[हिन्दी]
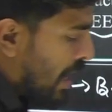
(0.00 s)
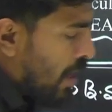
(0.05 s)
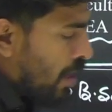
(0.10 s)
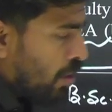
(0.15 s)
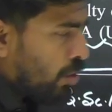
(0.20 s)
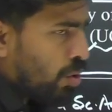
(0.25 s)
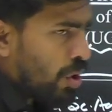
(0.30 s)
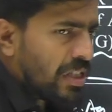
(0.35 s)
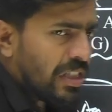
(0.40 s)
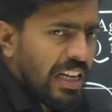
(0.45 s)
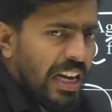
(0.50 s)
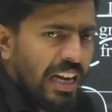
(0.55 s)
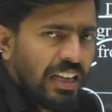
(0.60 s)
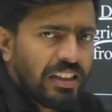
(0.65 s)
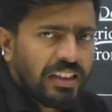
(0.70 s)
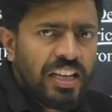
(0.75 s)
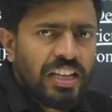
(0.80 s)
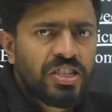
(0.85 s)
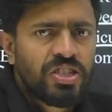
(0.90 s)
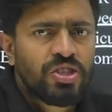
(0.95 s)

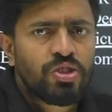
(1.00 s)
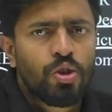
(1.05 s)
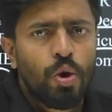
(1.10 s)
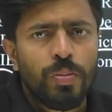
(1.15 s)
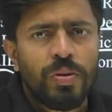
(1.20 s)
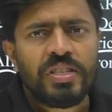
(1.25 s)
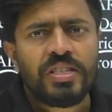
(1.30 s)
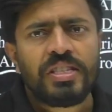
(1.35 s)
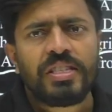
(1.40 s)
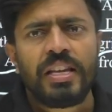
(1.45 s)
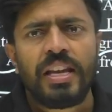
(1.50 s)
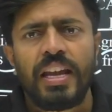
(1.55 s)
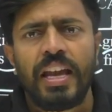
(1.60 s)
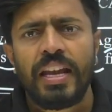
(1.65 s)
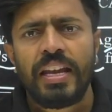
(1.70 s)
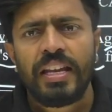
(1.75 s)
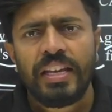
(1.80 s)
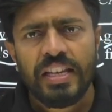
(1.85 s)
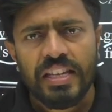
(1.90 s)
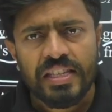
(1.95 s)
2023-24 से
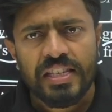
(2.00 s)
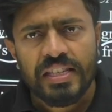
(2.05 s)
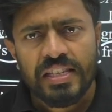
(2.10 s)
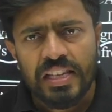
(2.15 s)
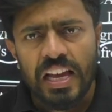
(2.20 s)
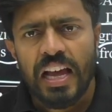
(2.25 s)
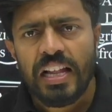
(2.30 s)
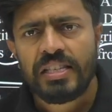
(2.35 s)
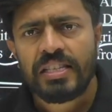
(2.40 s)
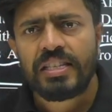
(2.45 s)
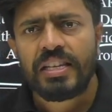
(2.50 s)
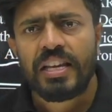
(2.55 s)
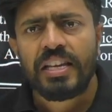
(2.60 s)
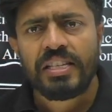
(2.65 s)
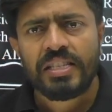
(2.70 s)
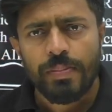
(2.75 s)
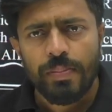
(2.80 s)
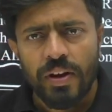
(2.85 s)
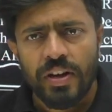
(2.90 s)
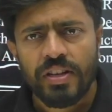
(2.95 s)
यानी कि इस साल से
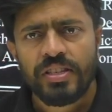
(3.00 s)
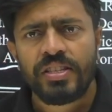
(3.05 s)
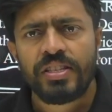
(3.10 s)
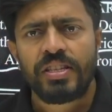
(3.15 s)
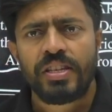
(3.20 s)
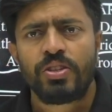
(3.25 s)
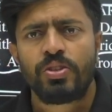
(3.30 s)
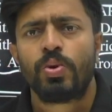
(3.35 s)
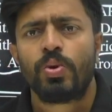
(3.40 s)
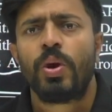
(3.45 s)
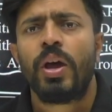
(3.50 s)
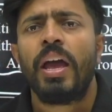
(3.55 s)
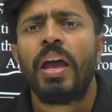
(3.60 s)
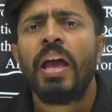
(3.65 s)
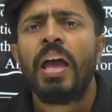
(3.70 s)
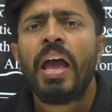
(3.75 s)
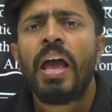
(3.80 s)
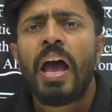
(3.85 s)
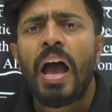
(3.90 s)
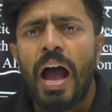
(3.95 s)
इस वर्ष से जो है
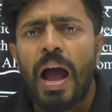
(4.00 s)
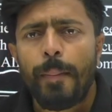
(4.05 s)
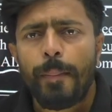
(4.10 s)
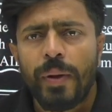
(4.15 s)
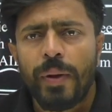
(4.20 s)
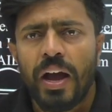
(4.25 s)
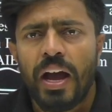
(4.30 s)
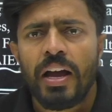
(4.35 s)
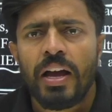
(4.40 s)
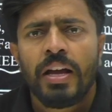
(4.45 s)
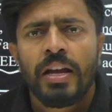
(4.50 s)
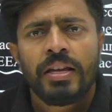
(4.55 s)
आपका